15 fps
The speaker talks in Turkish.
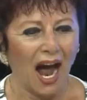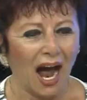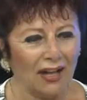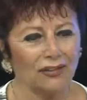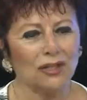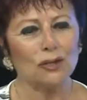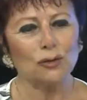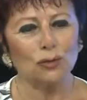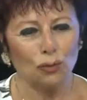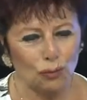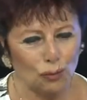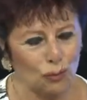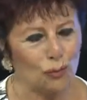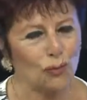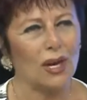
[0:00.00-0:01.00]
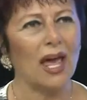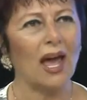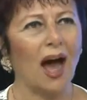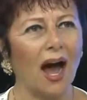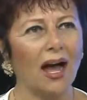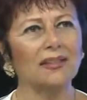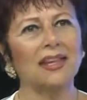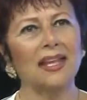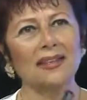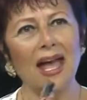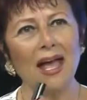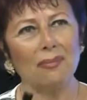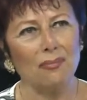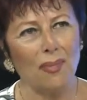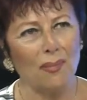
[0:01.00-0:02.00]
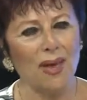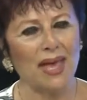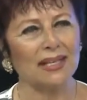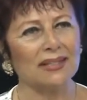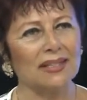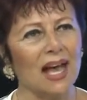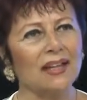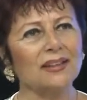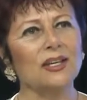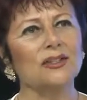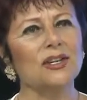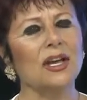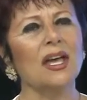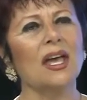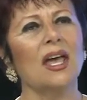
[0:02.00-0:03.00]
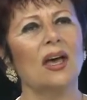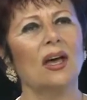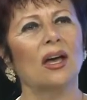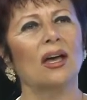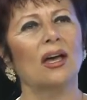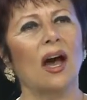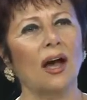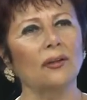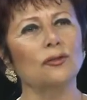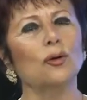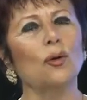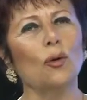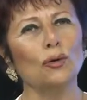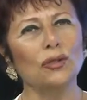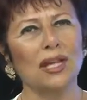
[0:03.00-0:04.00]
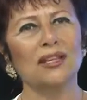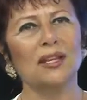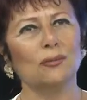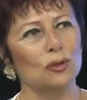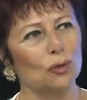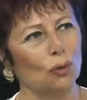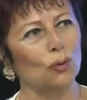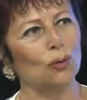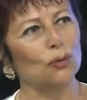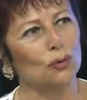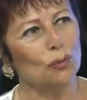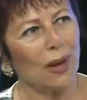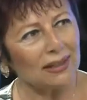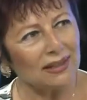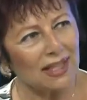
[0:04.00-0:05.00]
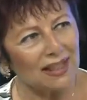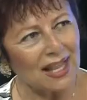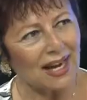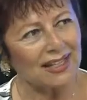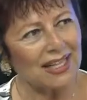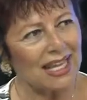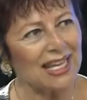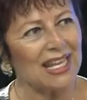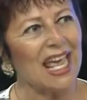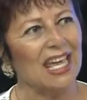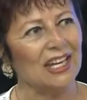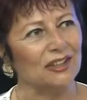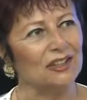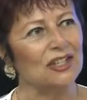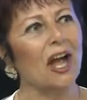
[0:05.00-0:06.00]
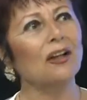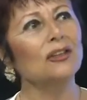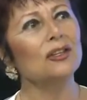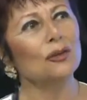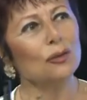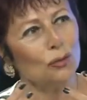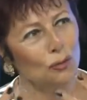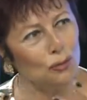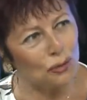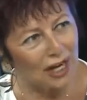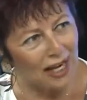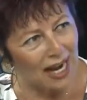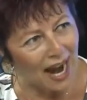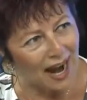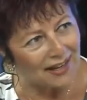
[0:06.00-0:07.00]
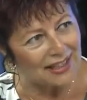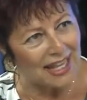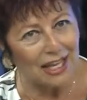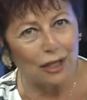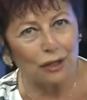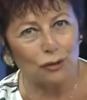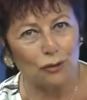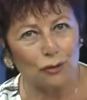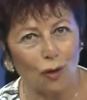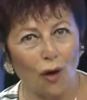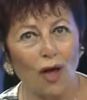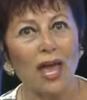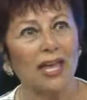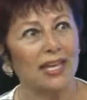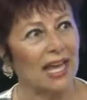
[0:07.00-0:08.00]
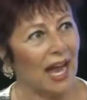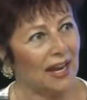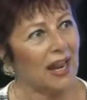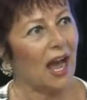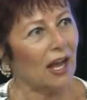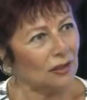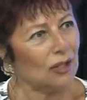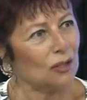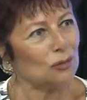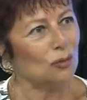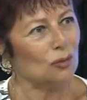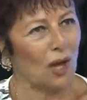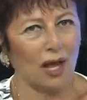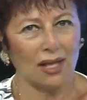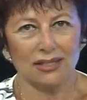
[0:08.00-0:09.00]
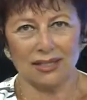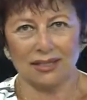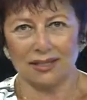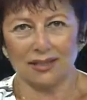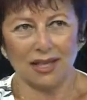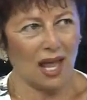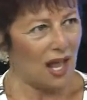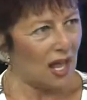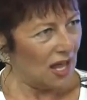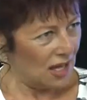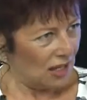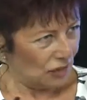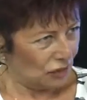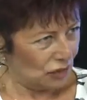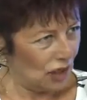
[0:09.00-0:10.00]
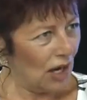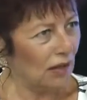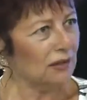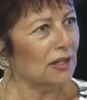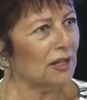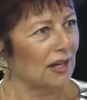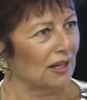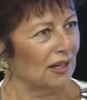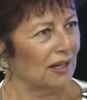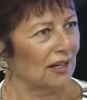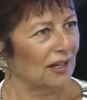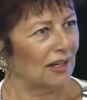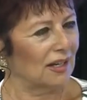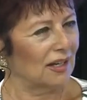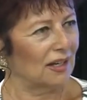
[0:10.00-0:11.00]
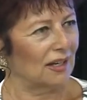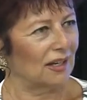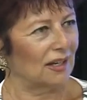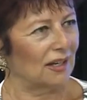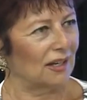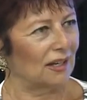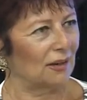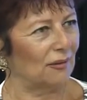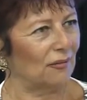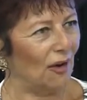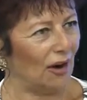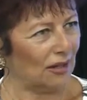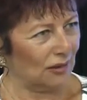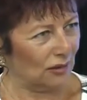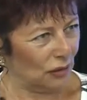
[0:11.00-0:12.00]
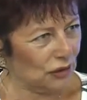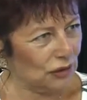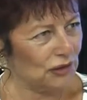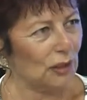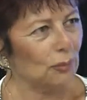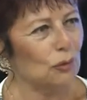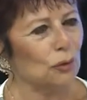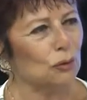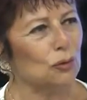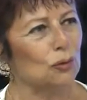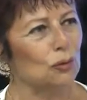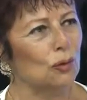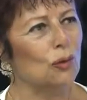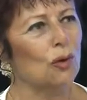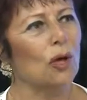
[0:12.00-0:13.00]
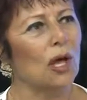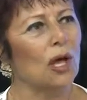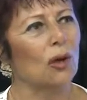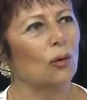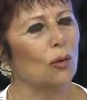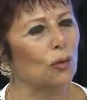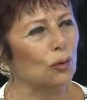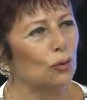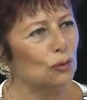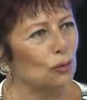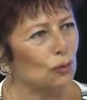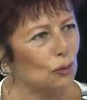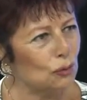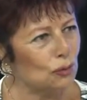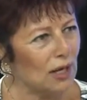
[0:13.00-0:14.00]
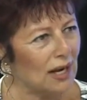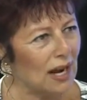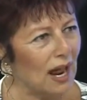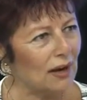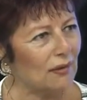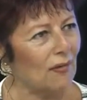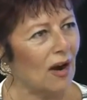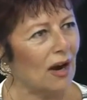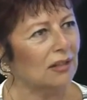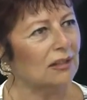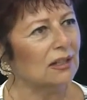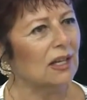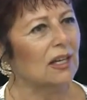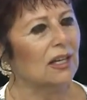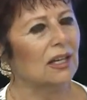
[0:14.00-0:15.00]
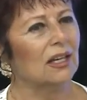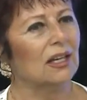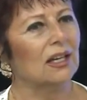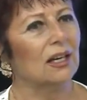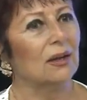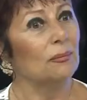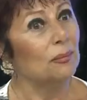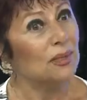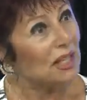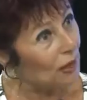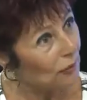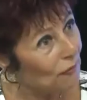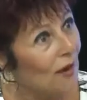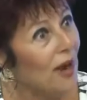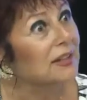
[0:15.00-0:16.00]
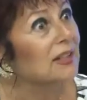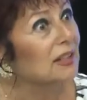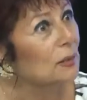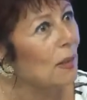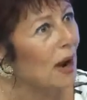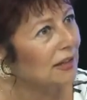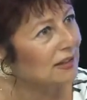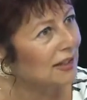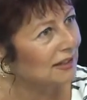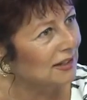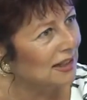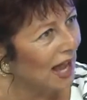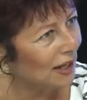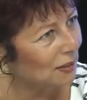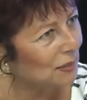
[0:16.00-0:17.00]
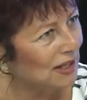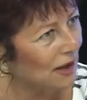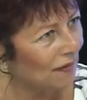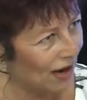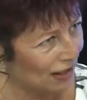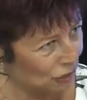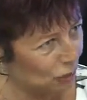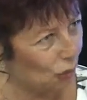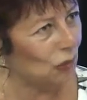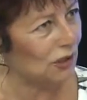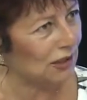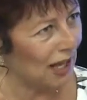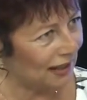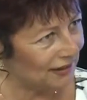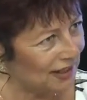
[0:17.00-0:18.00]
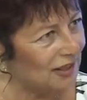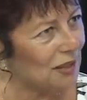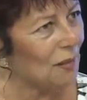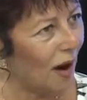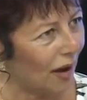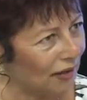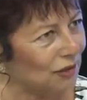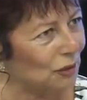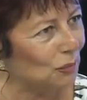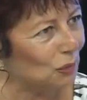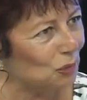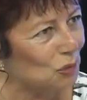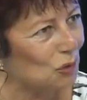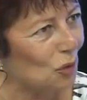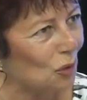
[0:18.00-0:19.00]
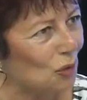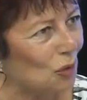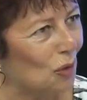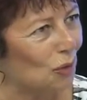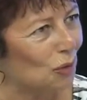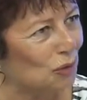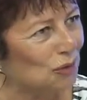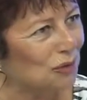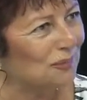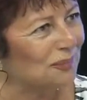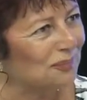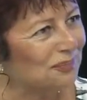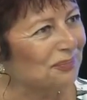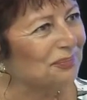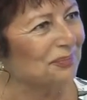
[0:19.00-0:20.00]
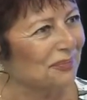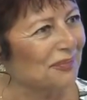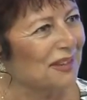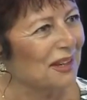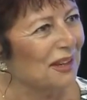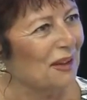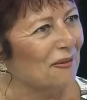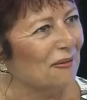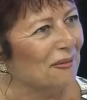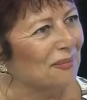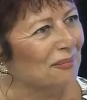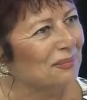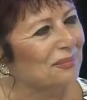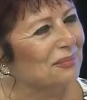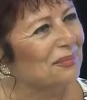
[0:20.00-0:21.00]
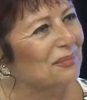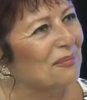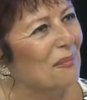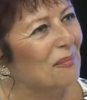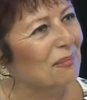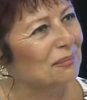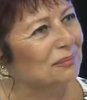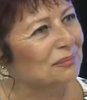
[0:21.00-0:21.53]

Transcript: anne sütüyle anneden bebeğe sadece e, antikor dediğimiz koruyucu maddeler değil canlı hücreler canlı de hücreler geçiyor. De. Yani anne sütü aslında canlı. E, evet. farklı, içinde bir sürü koruyucu hücreler var. E, bir takım faydalı bakteriler tabii, bile tabii var. Ki, Son yıllarda ki, değil mi? Artık tabii bunu ki, söylüyoruz. Tabii ki. Tabii ki kesinlikle öyle.